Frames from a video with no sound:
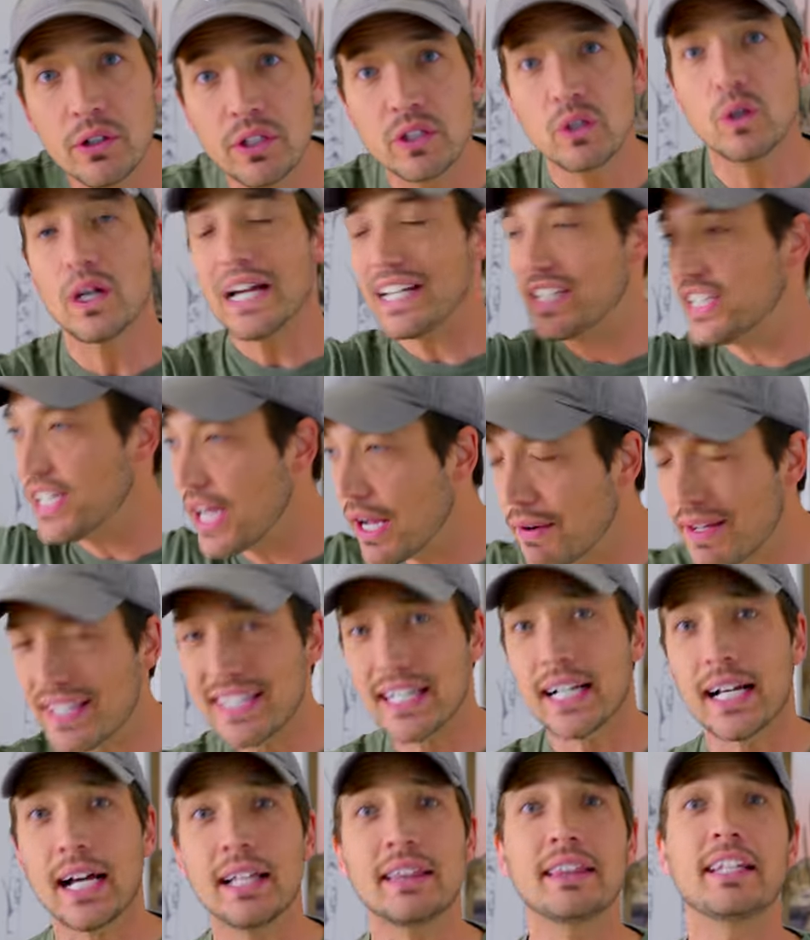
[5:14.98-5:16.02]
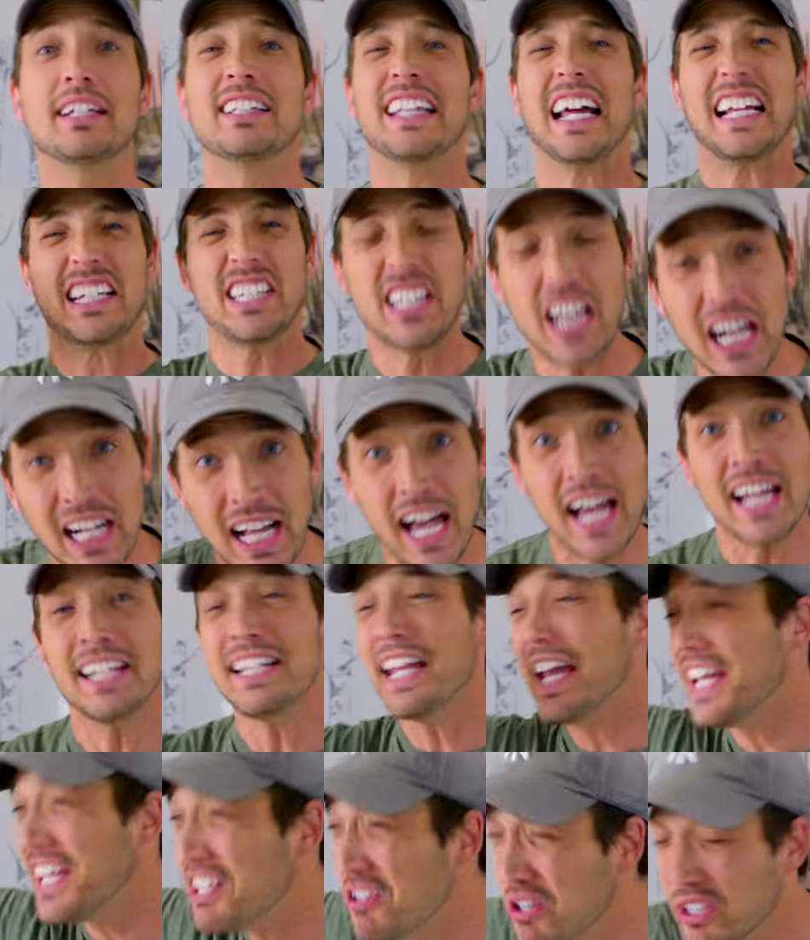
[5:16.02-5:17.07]
な人が幸せかって言ったら社会
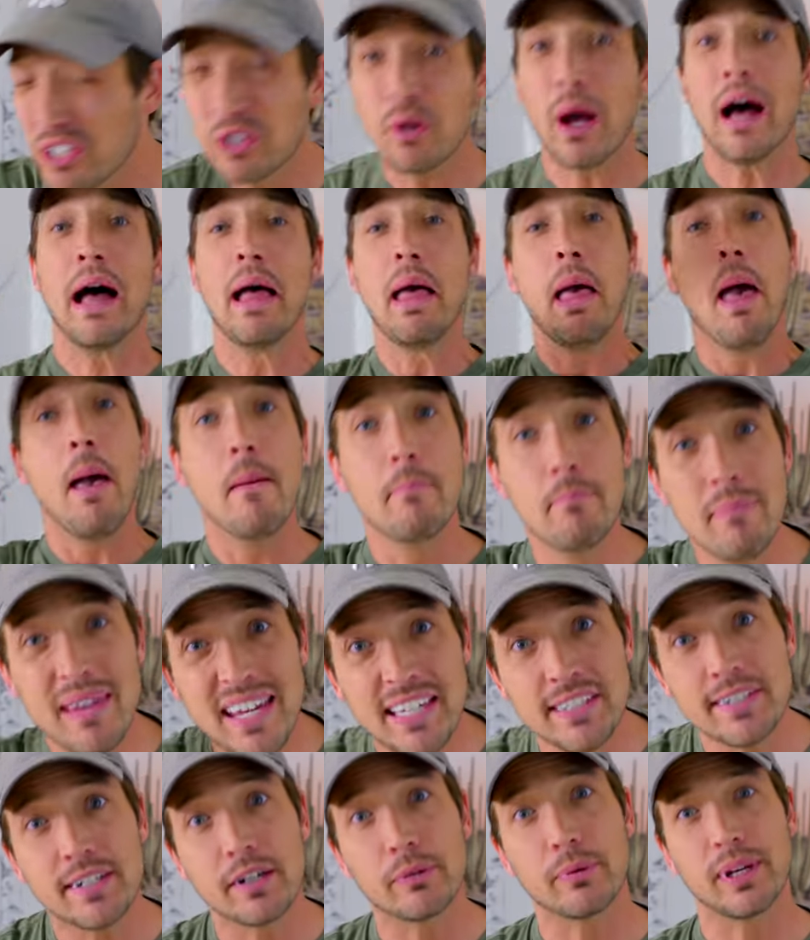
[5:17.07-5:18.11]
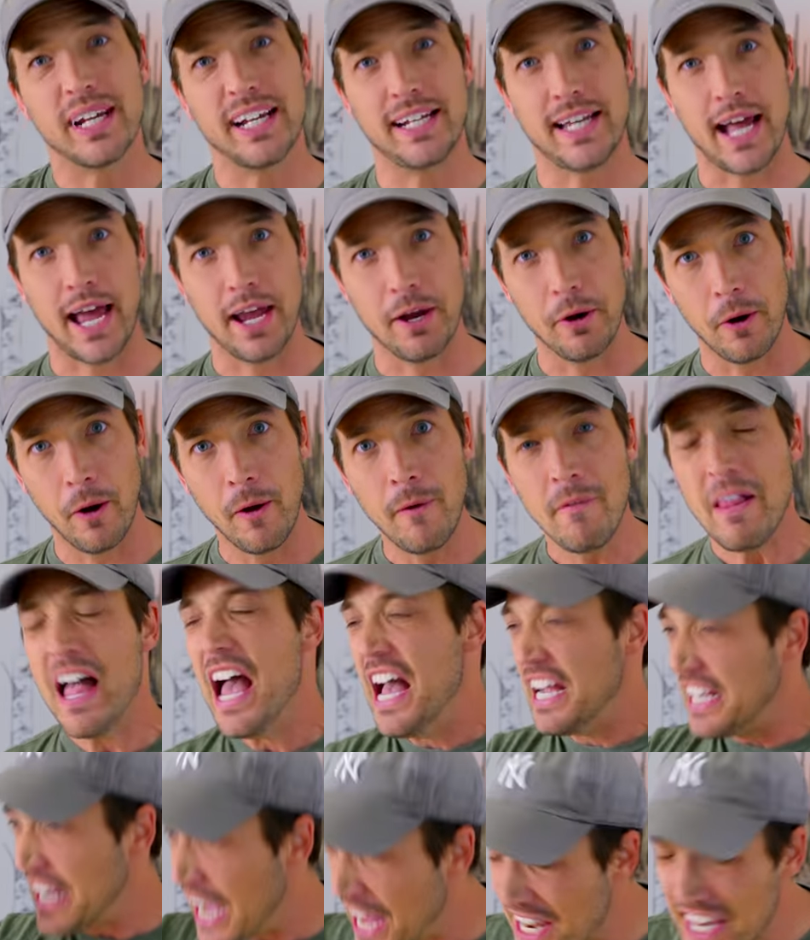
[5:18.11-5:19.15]
的な人はミズリーだよ。
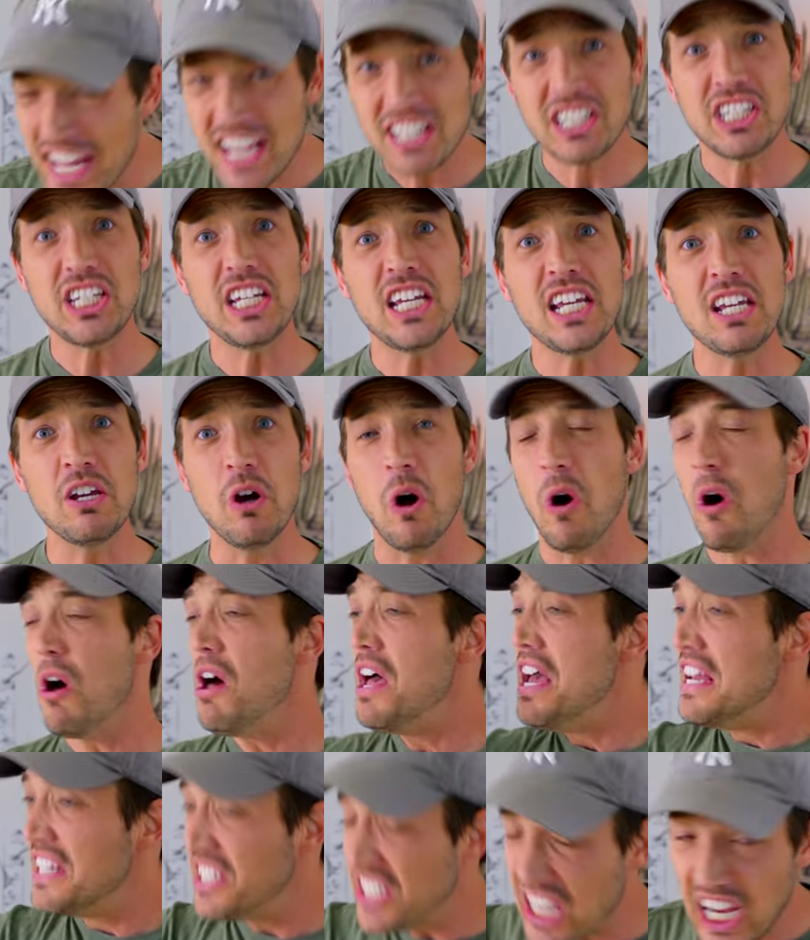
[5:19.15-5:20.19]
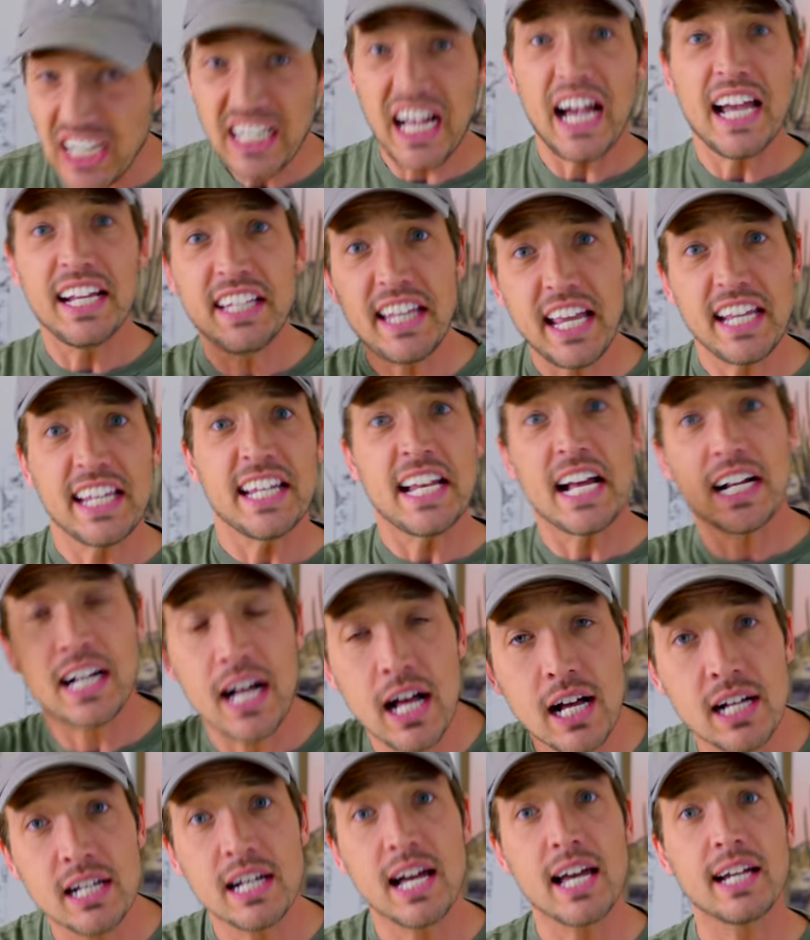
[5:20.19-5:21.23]
悲しいよ。社会的な
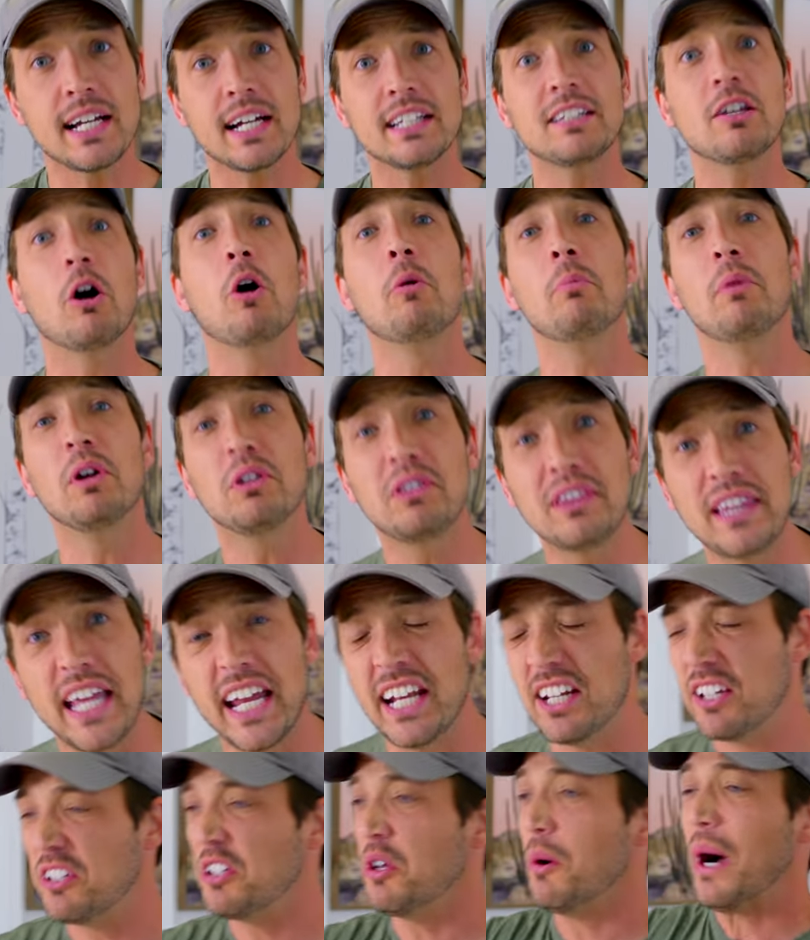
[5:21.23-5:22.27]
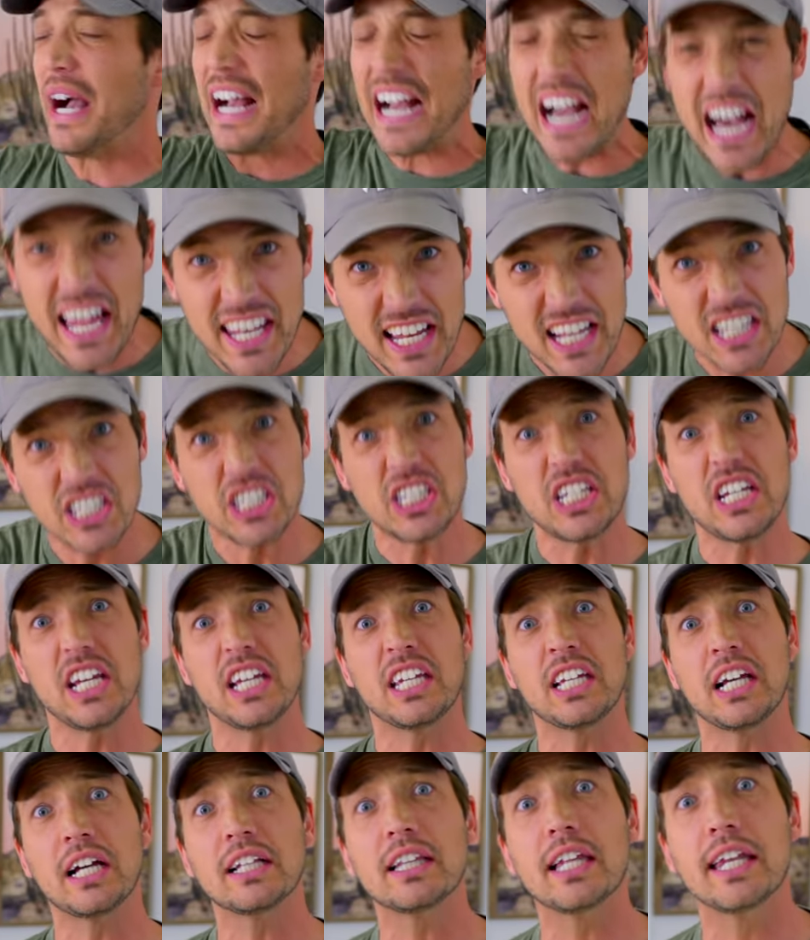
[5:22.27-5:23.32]
考え方を持っている人は悲し
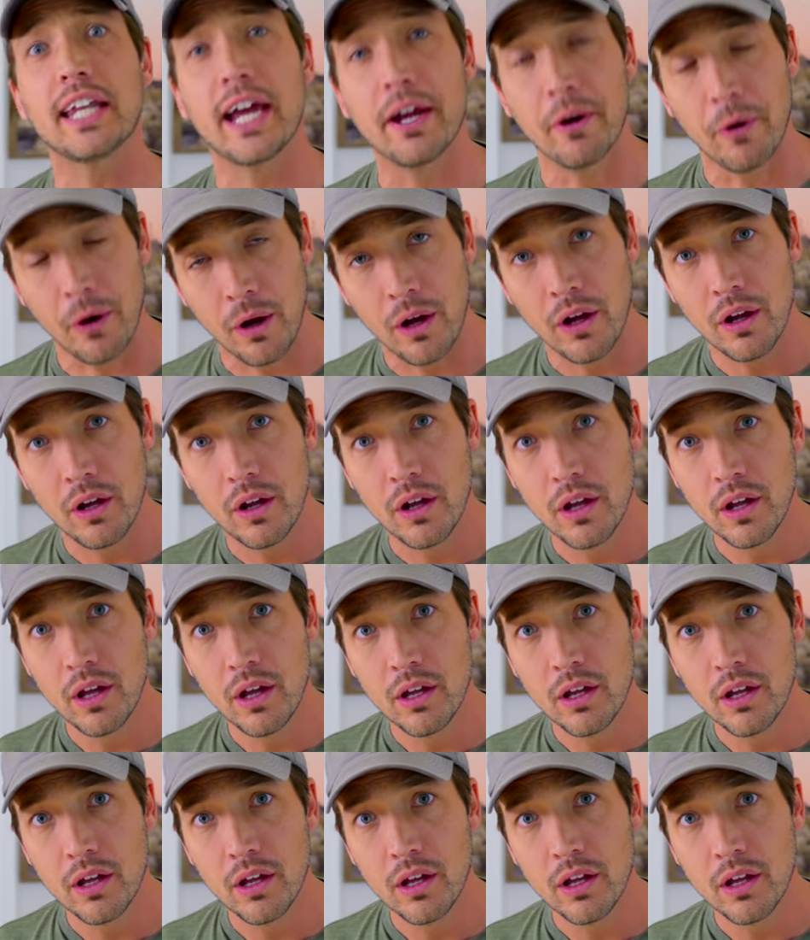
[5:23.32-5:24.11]
い生き方だよ。